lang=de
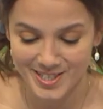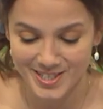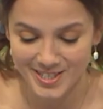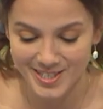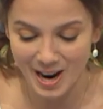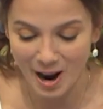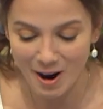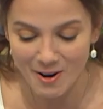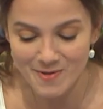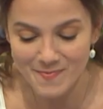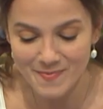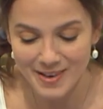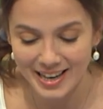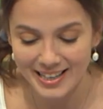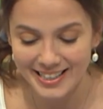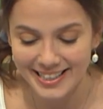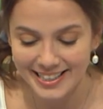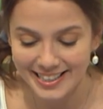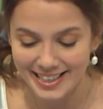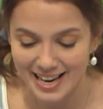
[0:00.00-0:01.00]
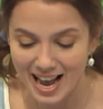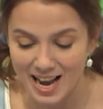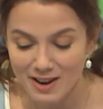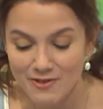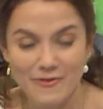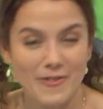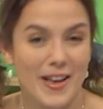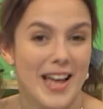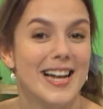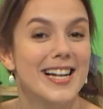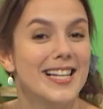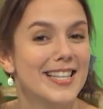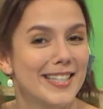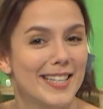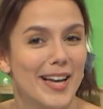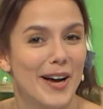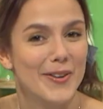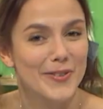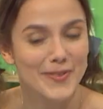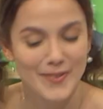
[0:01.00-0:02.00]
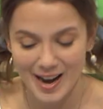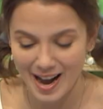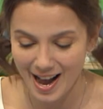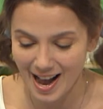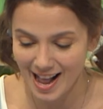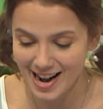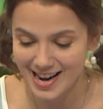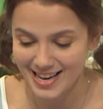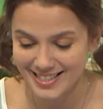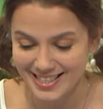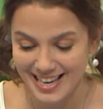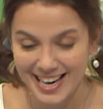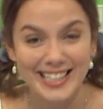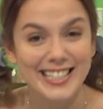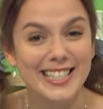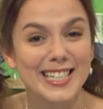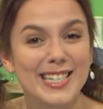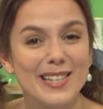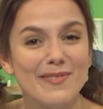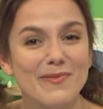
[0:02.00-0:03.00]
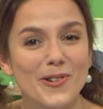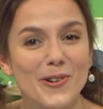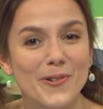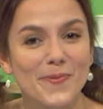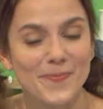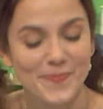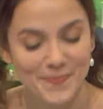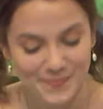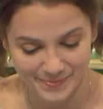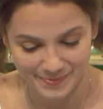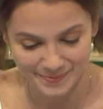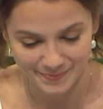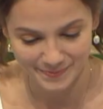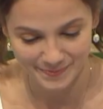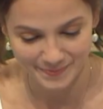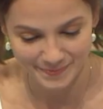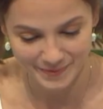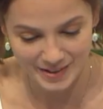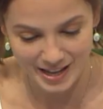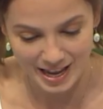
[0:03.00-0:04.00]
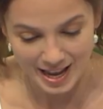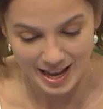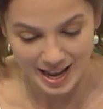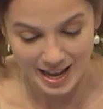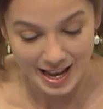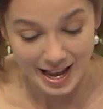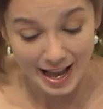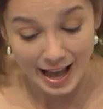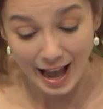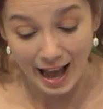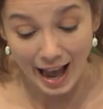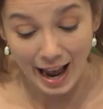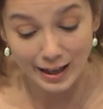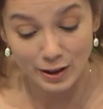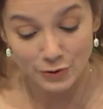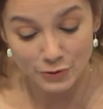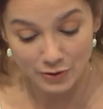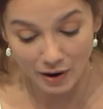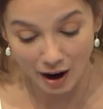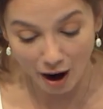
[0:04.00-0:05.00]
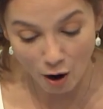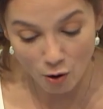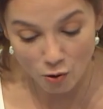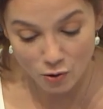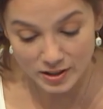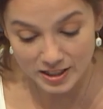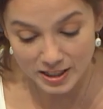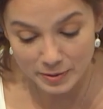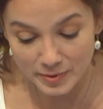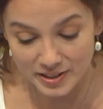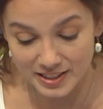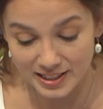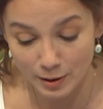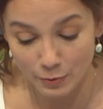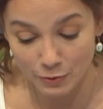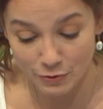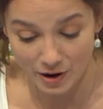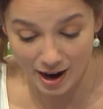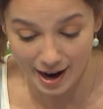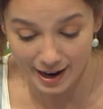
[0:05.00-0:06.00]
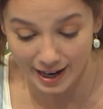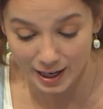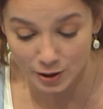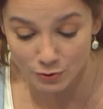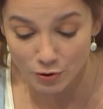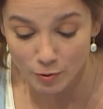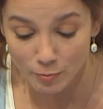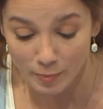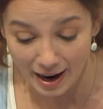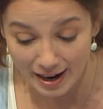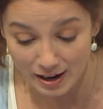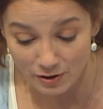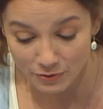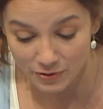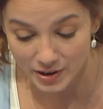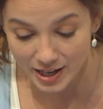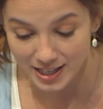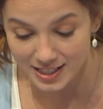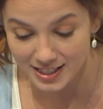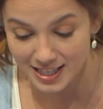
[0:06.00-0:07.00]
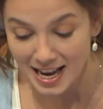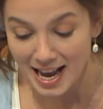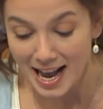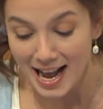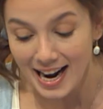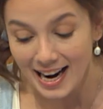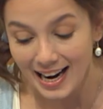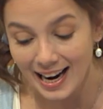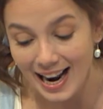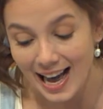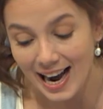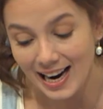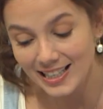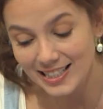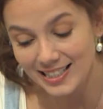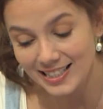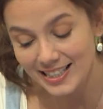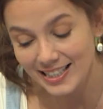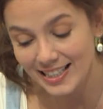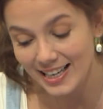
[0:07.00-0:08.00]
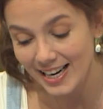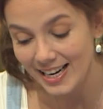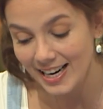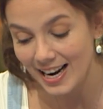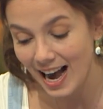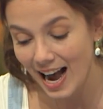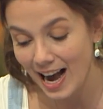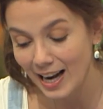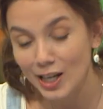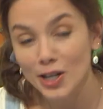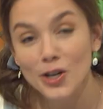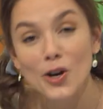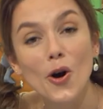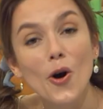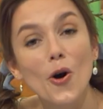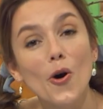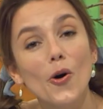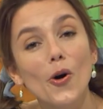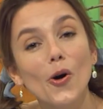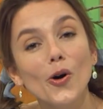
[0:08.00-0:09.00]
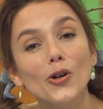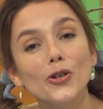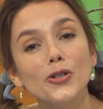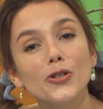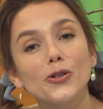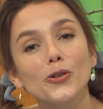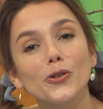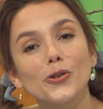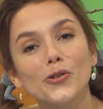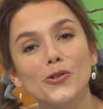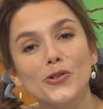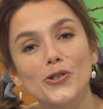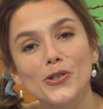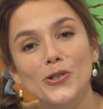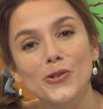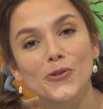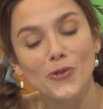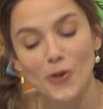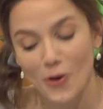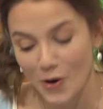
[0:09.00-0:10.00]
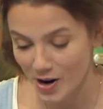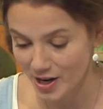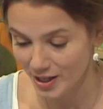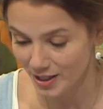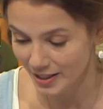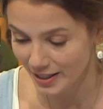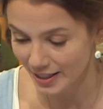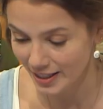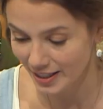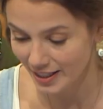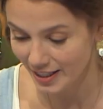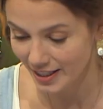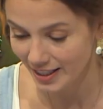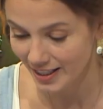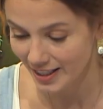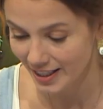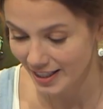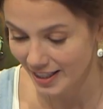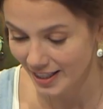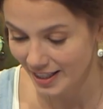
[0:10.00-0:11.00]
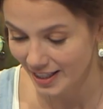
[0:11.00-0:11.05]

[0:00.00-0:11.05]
Schau mal, die kleinen Fenster überall, sagt Timo. Eine Frau, die mit ihrem Fahrrad vorbeifährt, lacht die Kinder an und grüßt freundlich.